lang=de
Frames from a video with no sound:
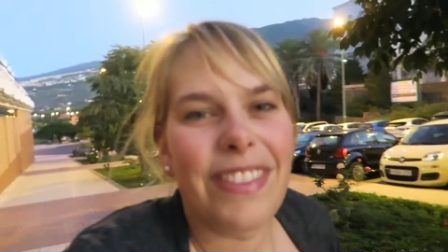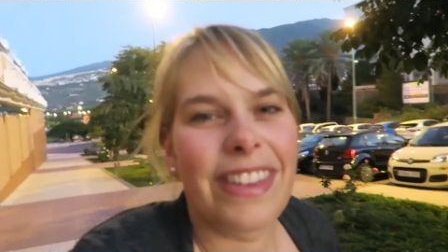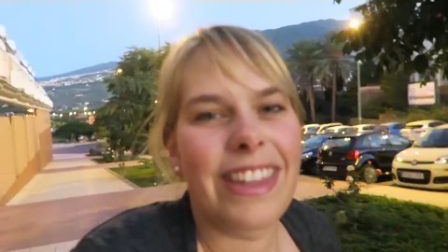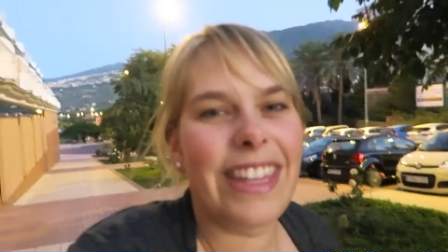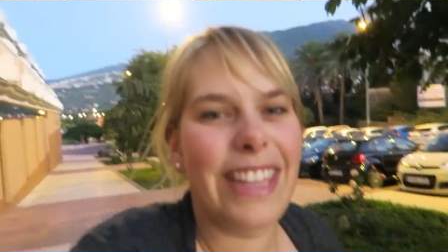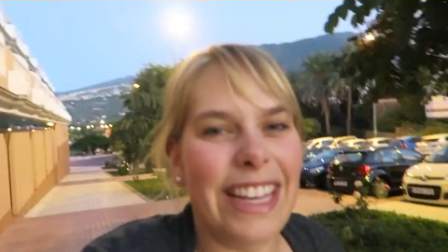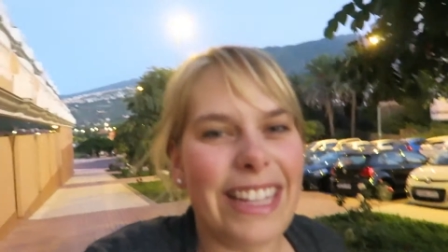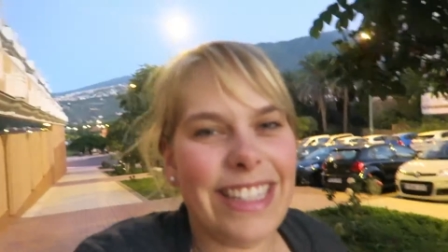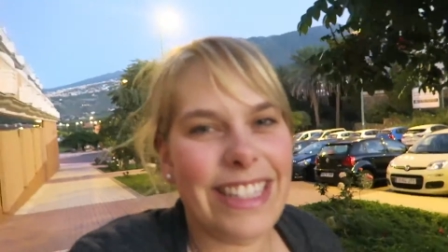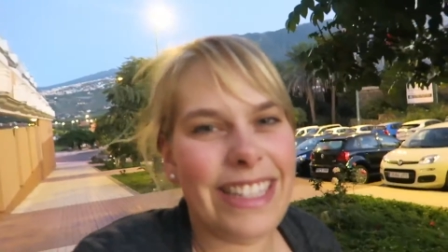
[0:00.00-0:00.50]

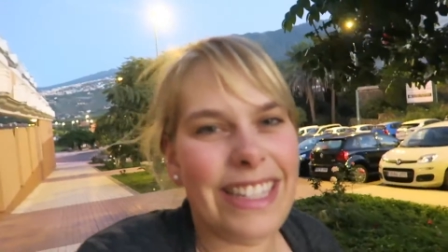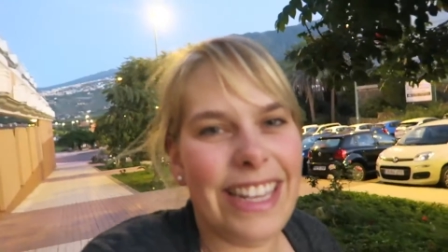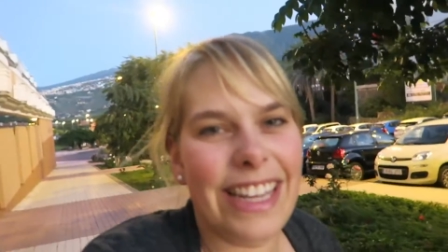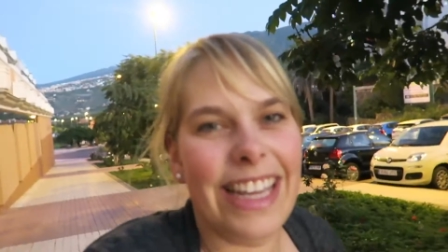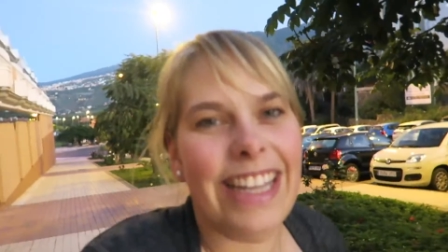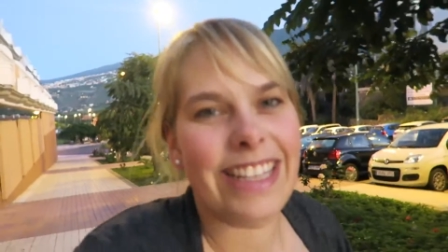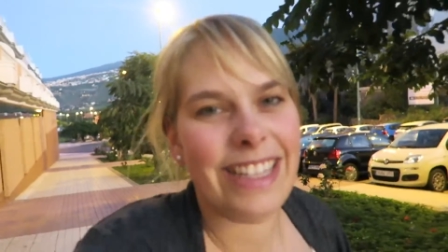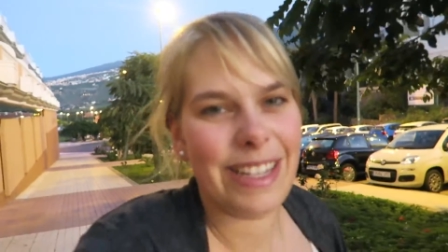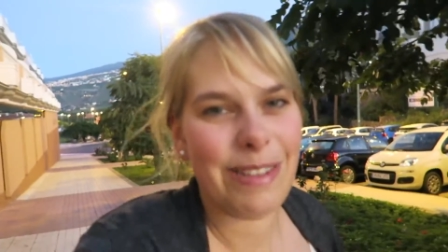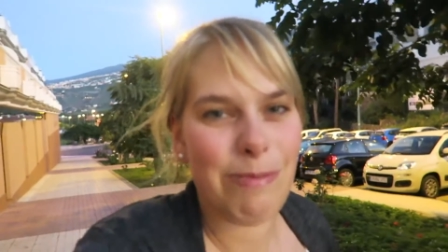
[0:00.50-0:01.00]
Und
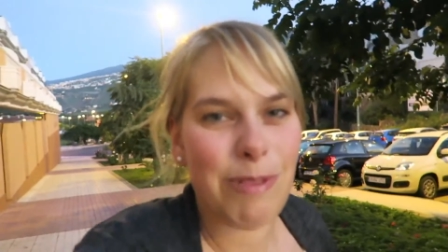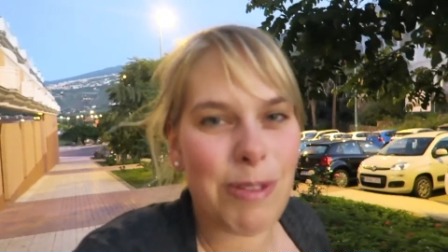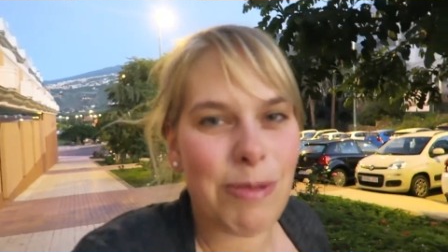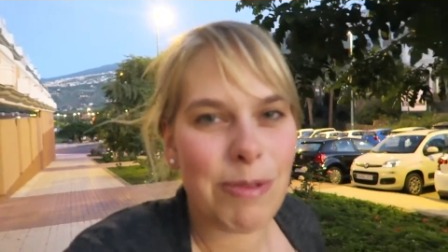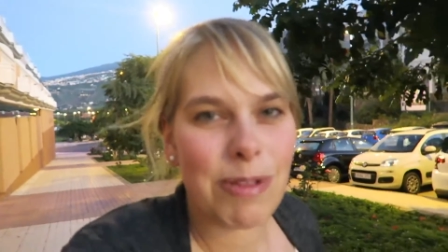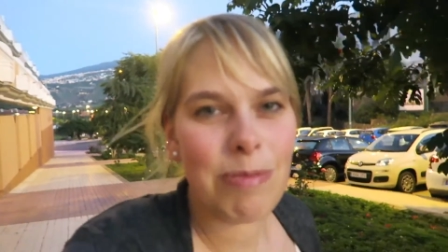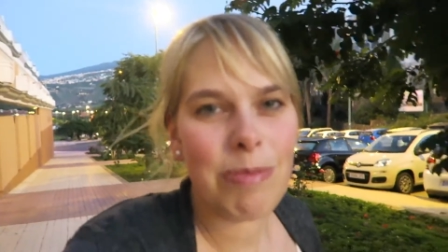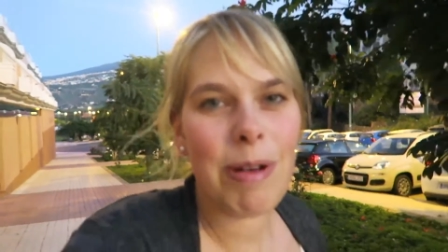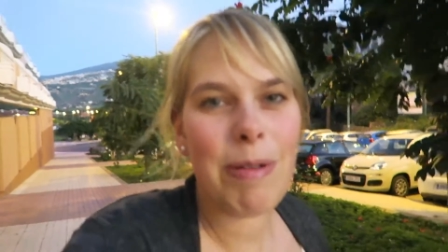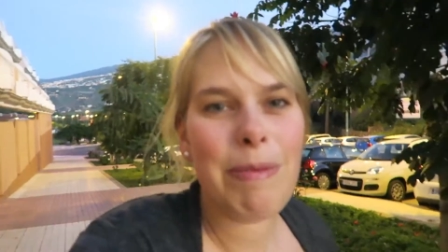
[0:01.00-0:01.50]
jetzt geht es eben
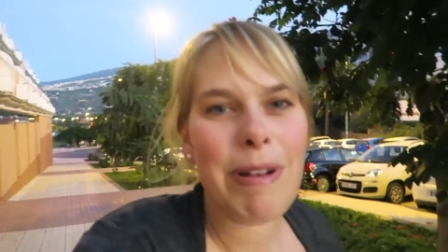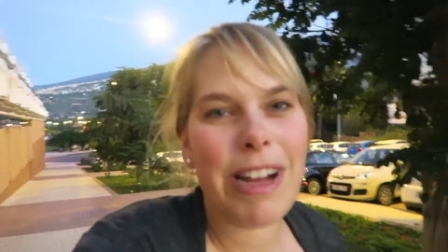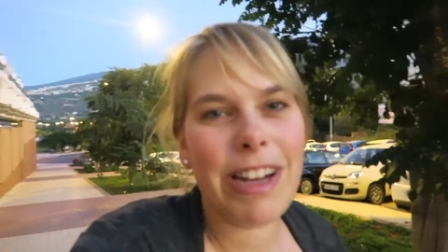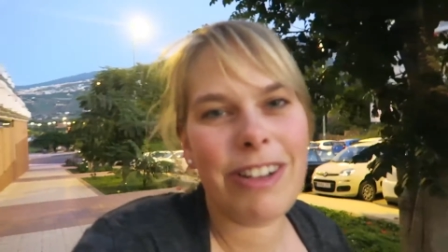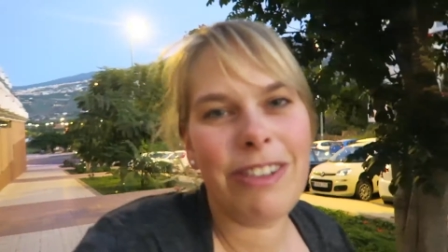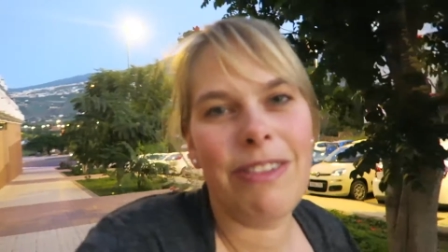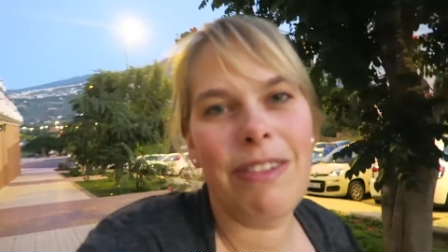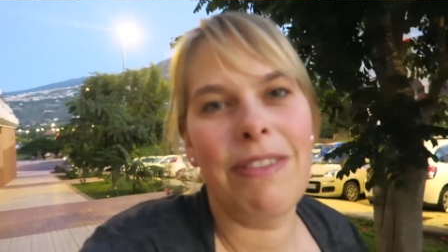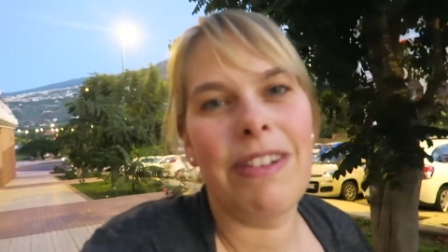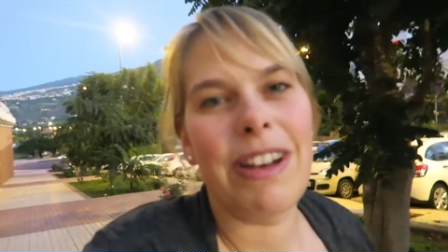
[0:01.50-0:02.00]
zum
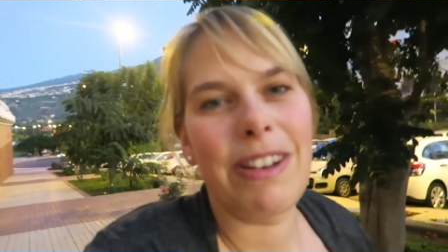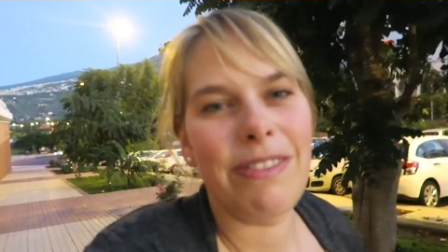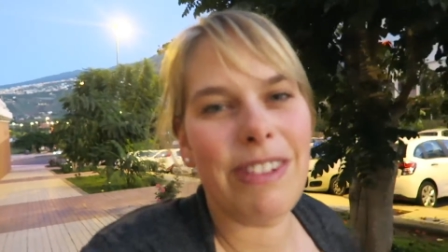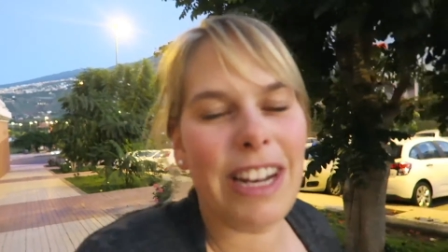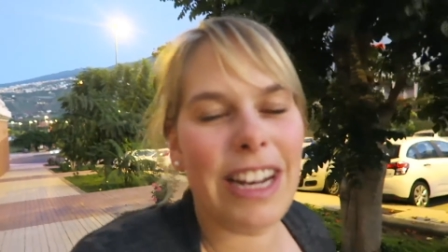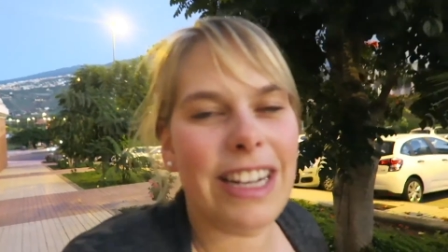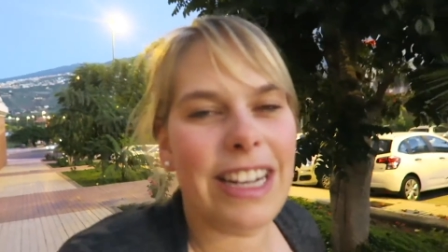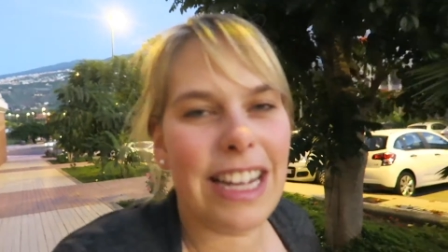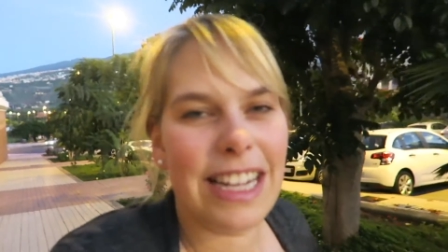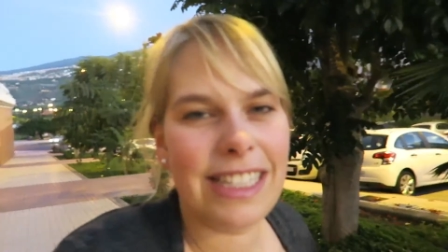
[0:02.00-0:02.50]
Supermarkt und wenn wir dann
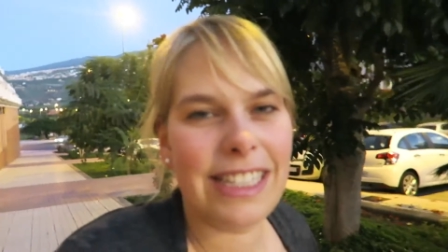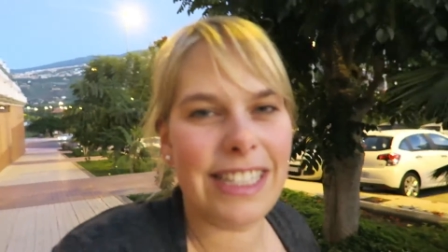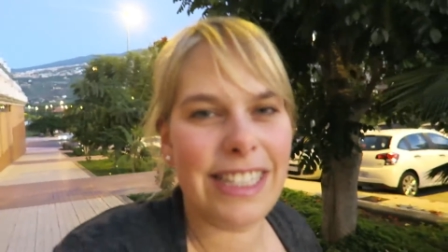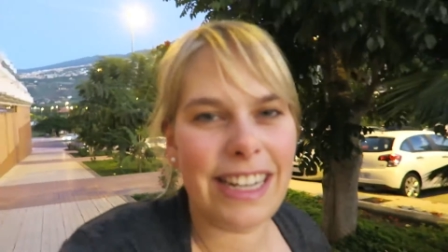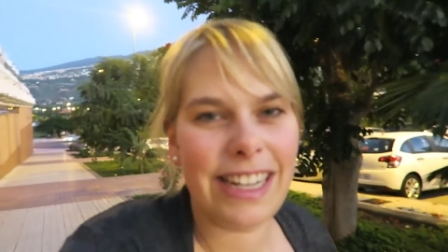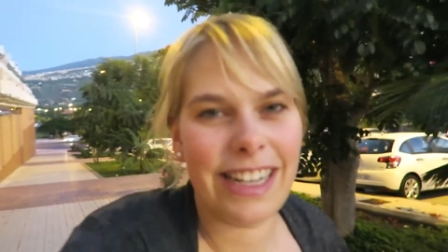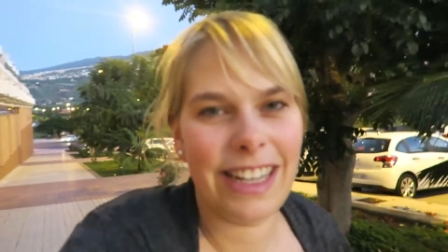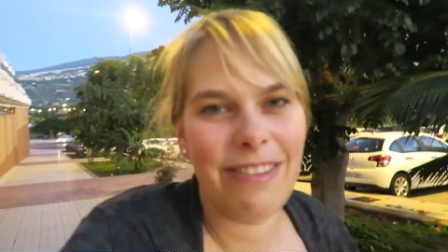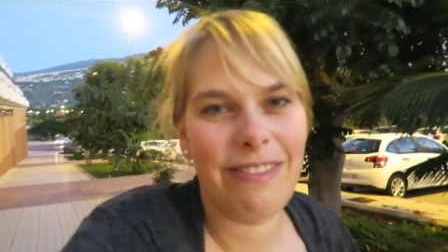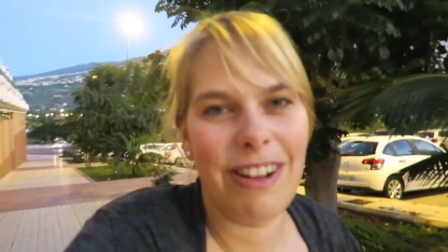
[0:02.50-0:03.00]
wieder da
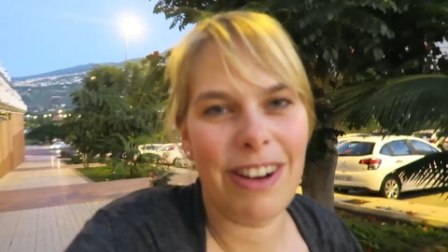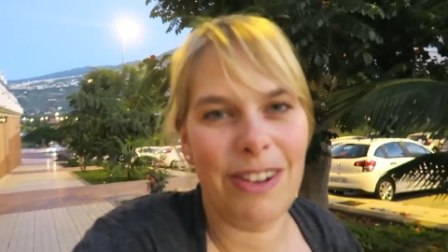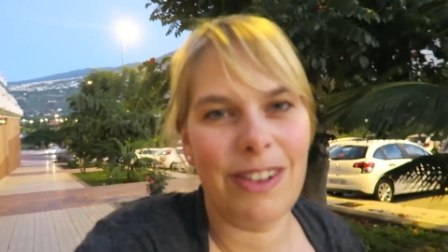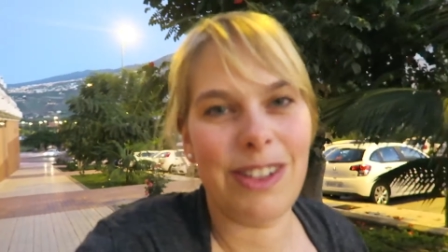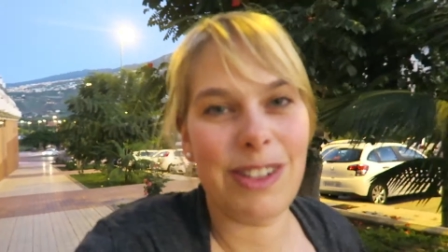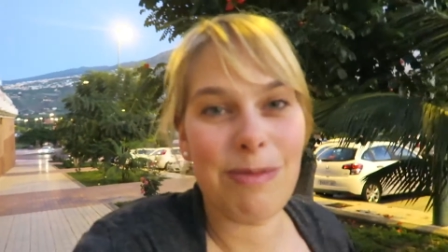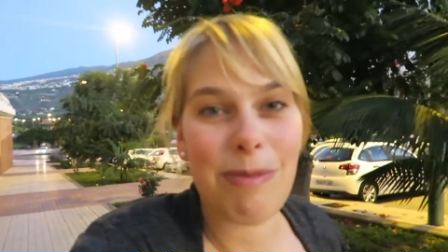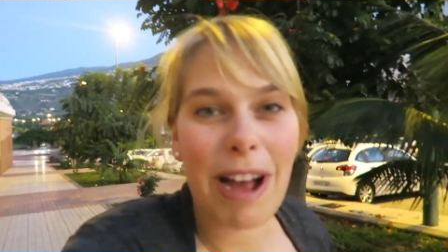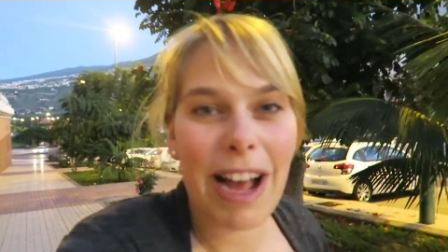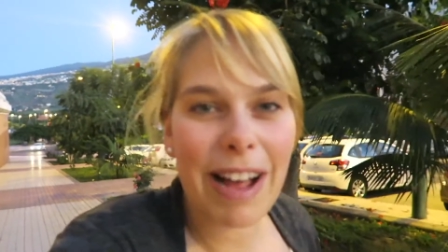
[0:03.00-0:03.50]
sind, dann gehen wir
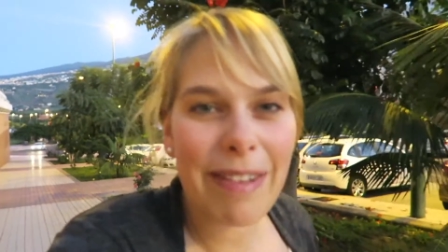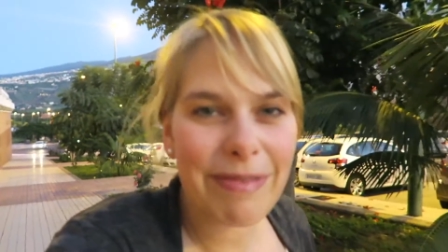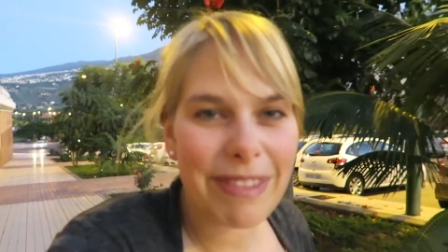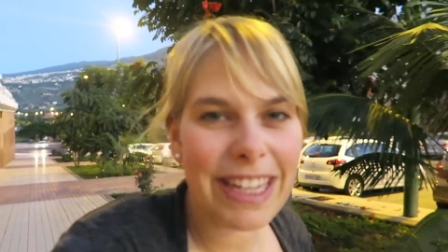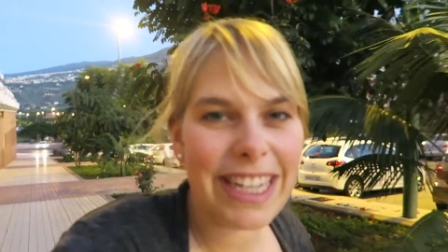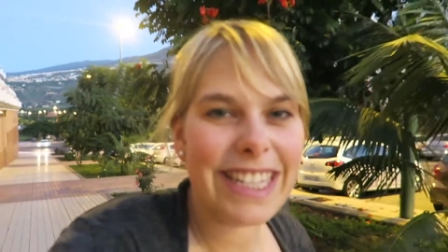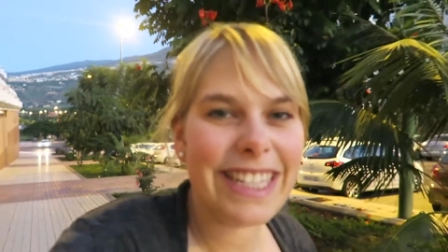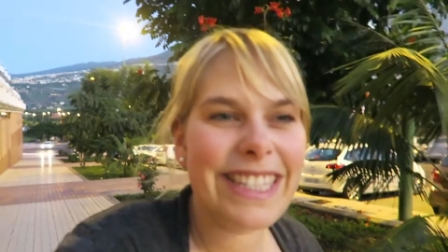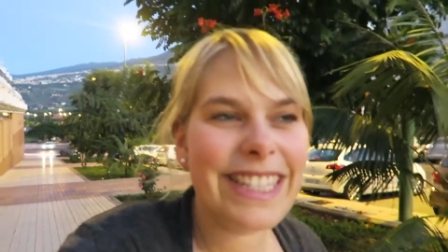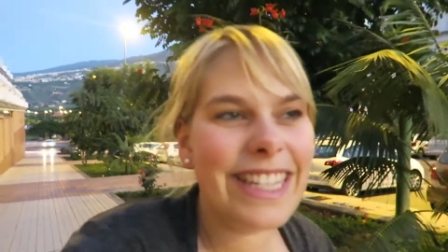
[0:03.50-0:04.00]
noch zum
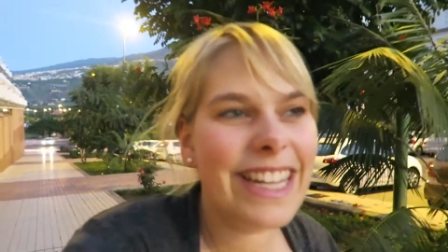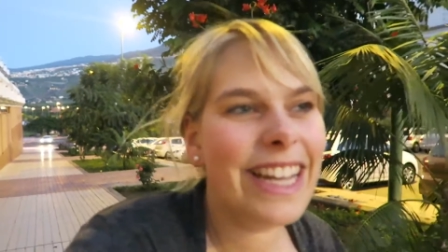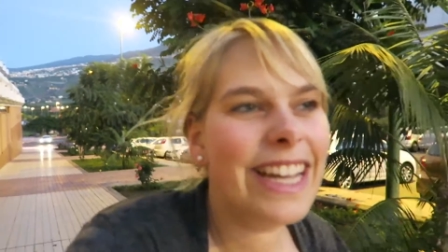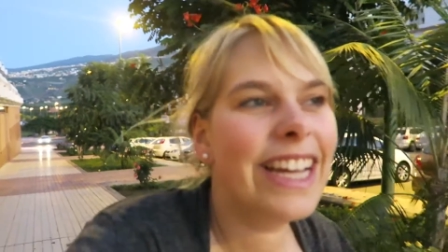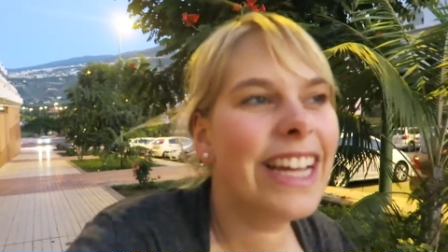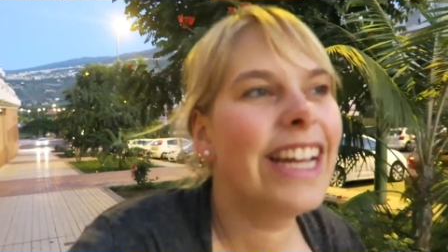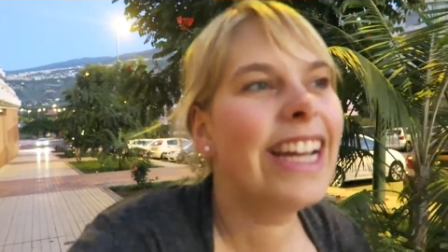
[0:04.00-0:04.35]
Abendessen.